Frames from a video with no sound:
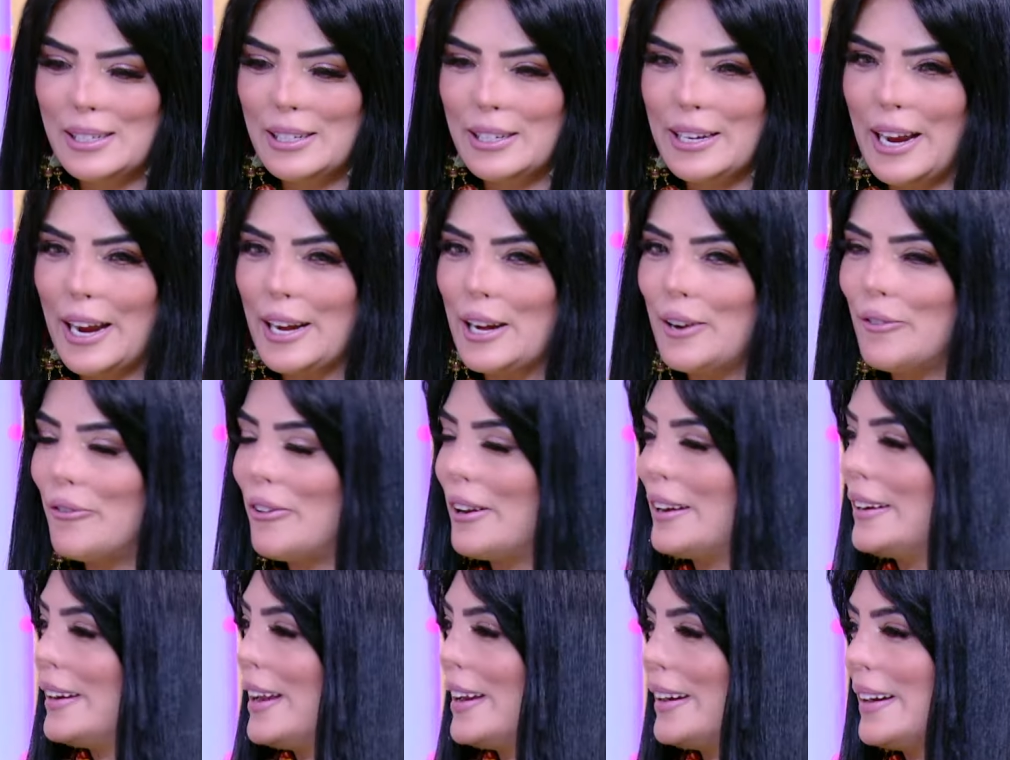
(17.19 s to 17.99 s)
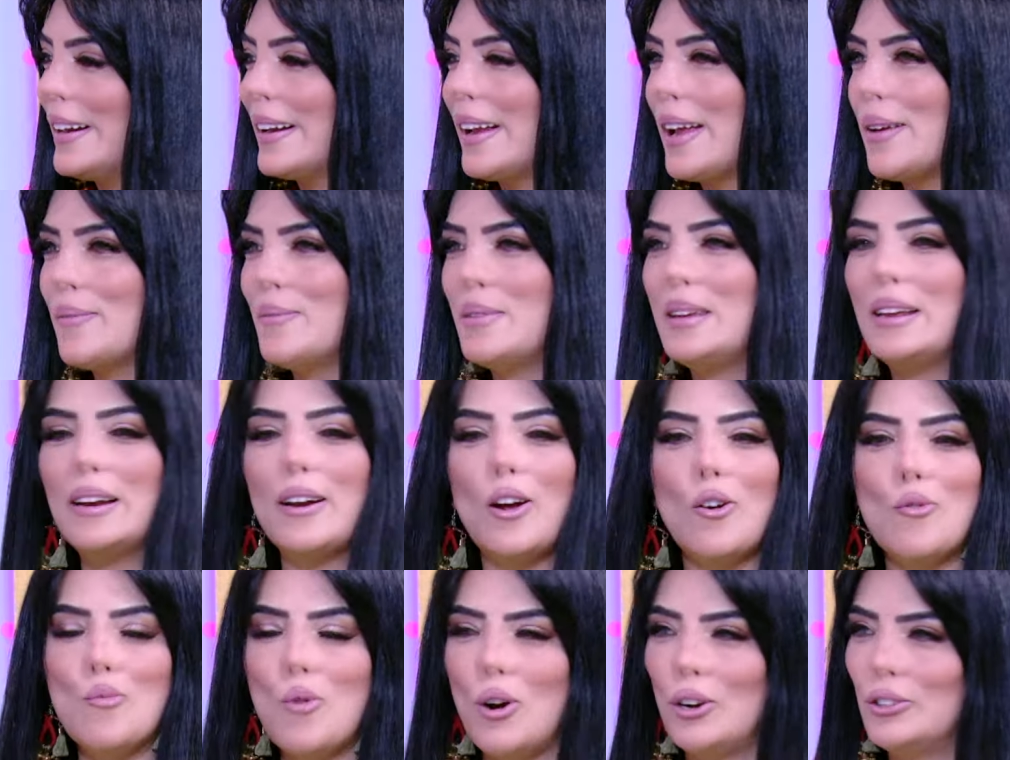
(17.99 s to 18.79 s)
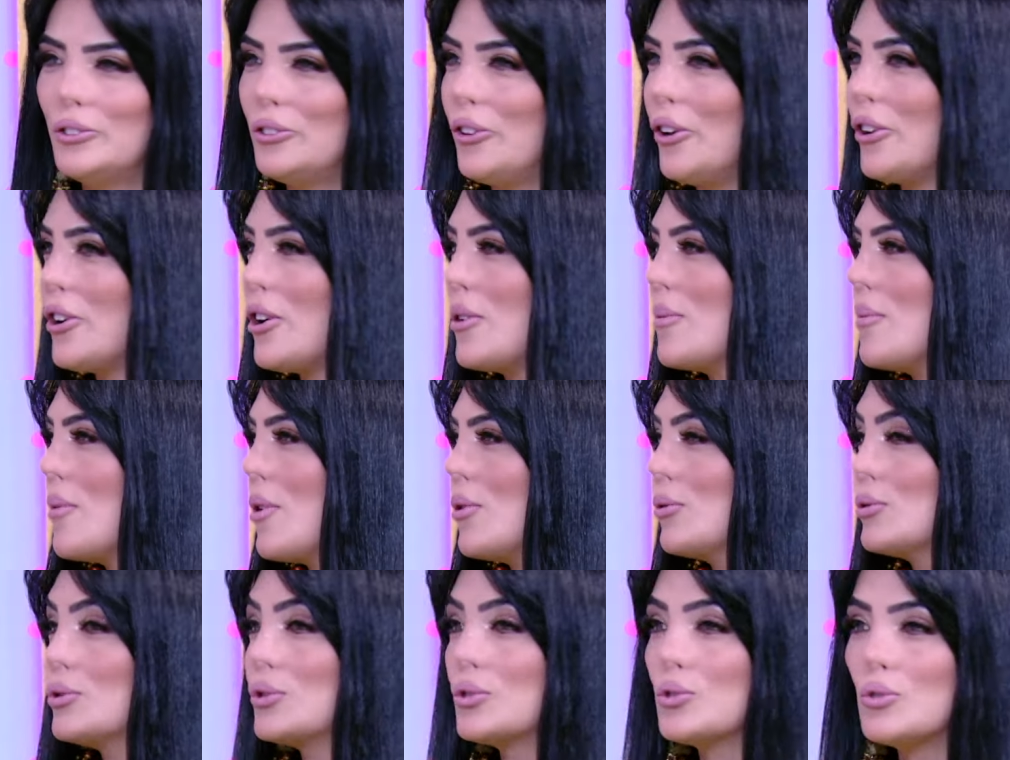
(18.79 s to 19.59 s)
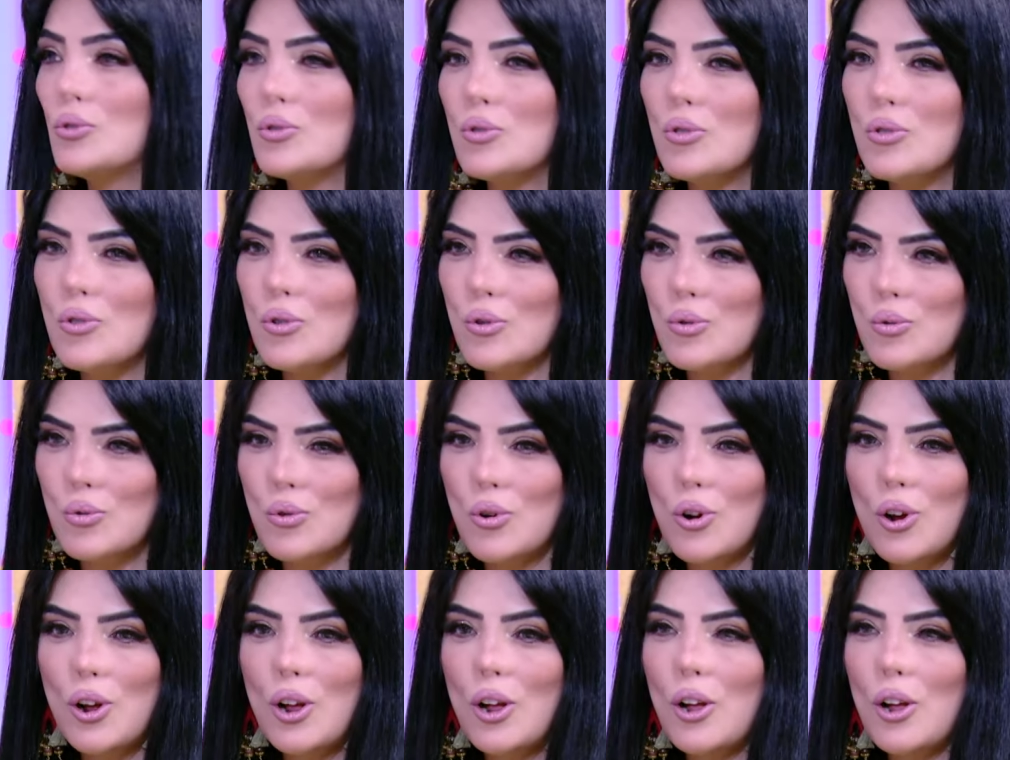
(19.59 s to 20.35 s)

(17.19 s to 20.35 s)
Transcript: يعني فنانه جميله ومحترمه وذوق و...